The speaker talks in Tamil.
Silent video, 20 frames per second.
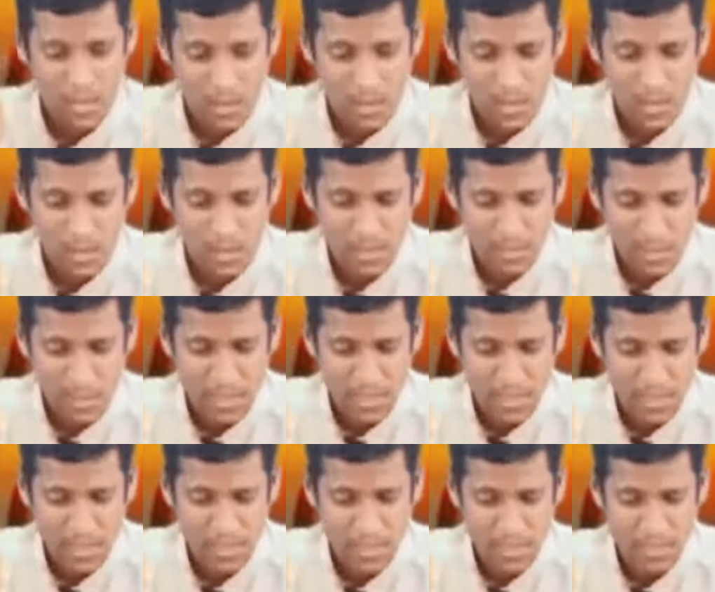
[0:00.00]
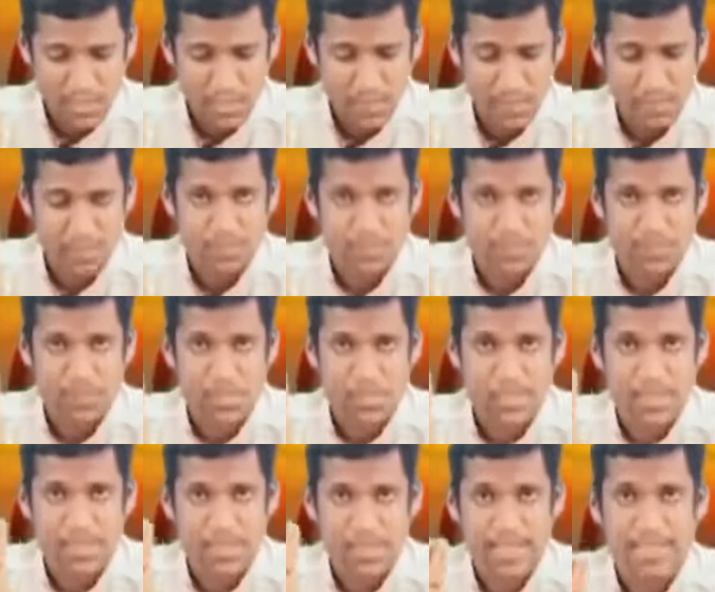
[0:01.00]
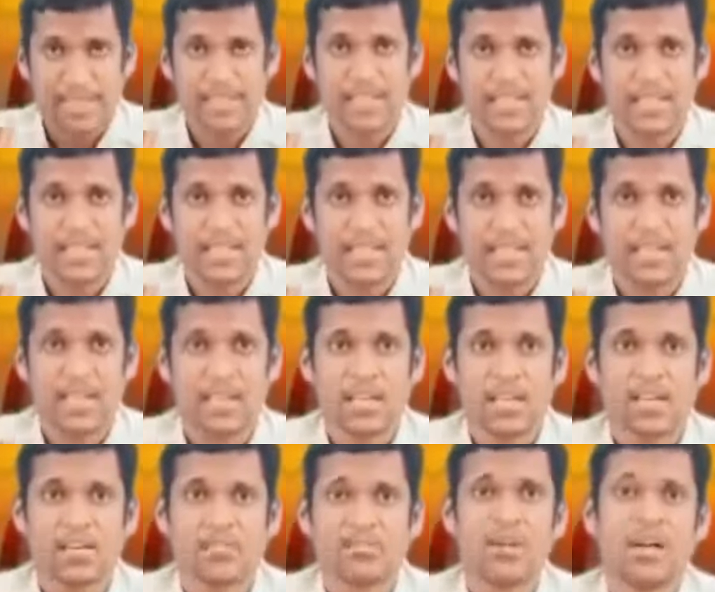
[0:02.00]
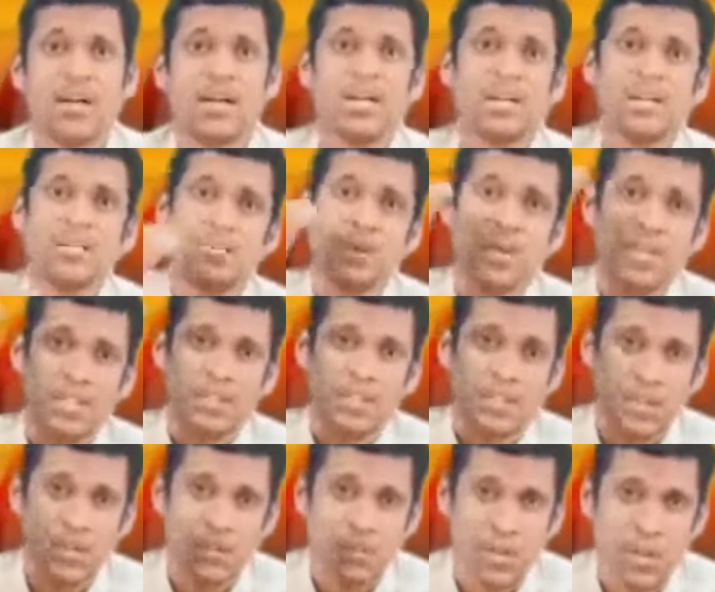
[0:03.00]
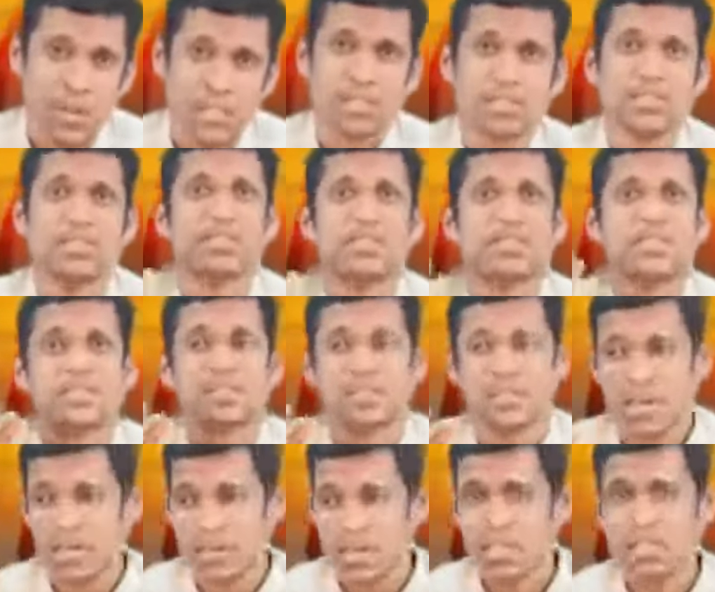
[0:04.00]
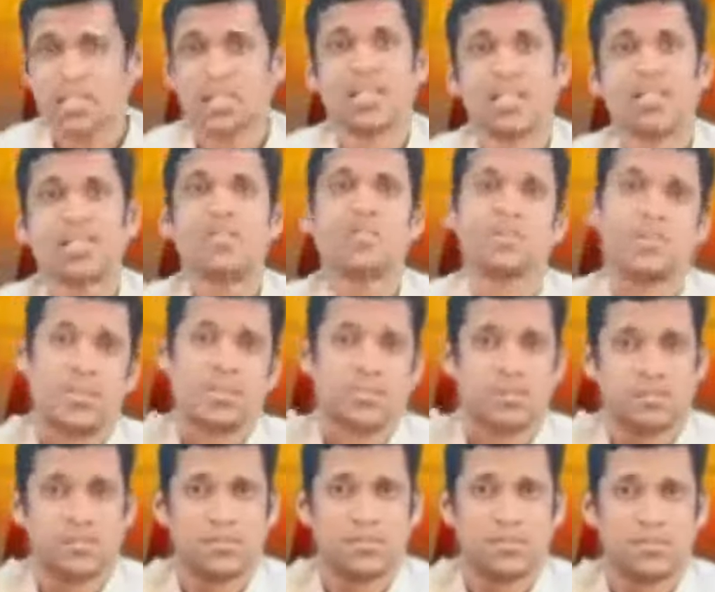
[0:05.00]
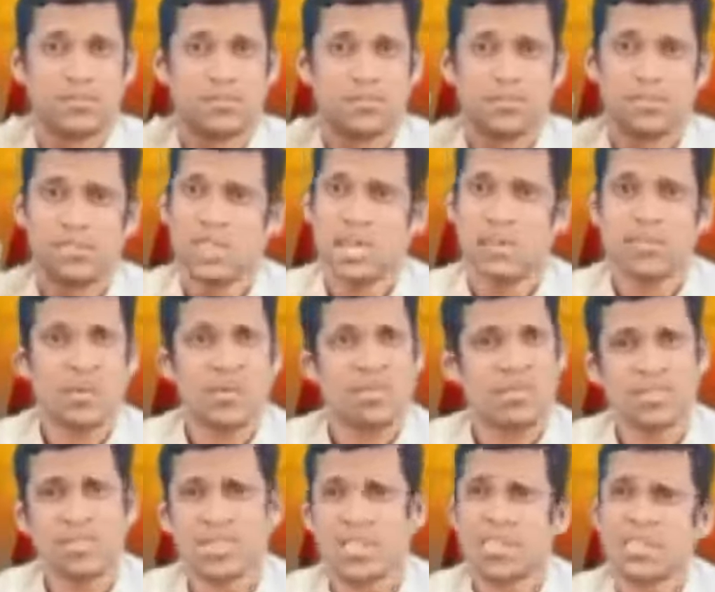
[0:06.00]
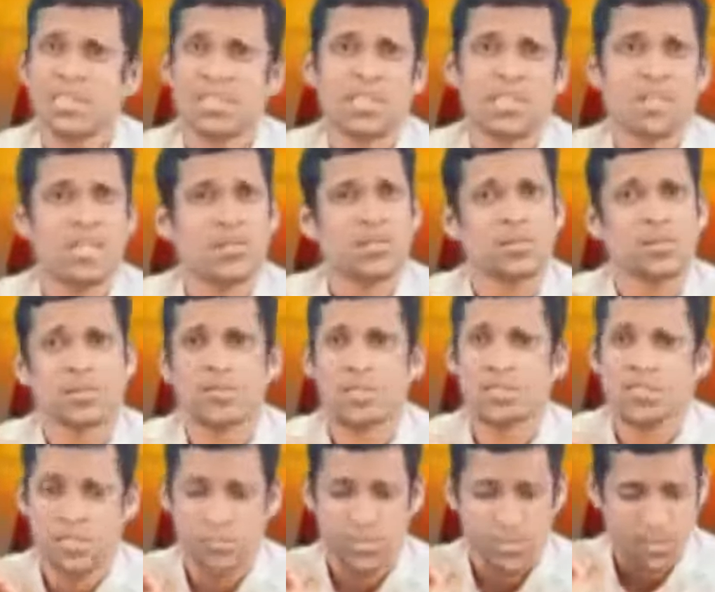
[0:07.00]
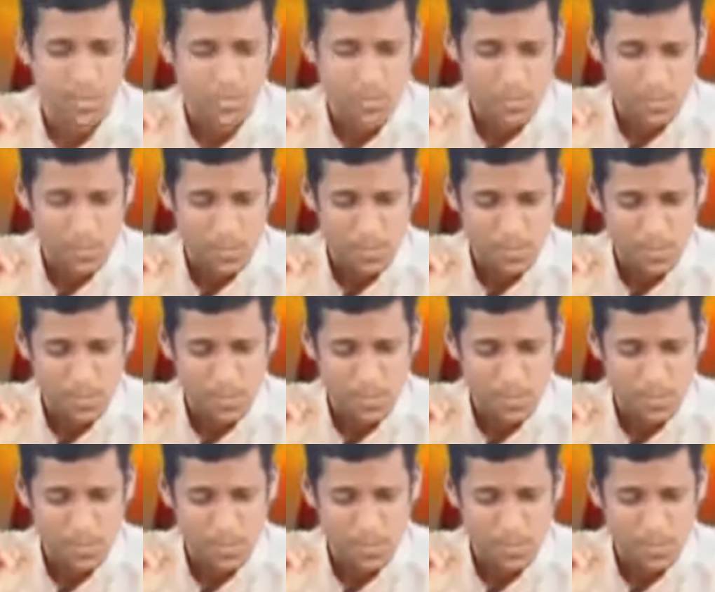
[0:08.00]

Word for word: நாலாவது பாயிண்ட்டு தண்ணியை ஃபில்ட்ரு பண்ணவே கூடாது சாதா தண்ணி தான் குடிக்கணும் டேப்பில் வர சாதா தண்ணி எடுத்து குடிச்சிங்கன்னா போதும்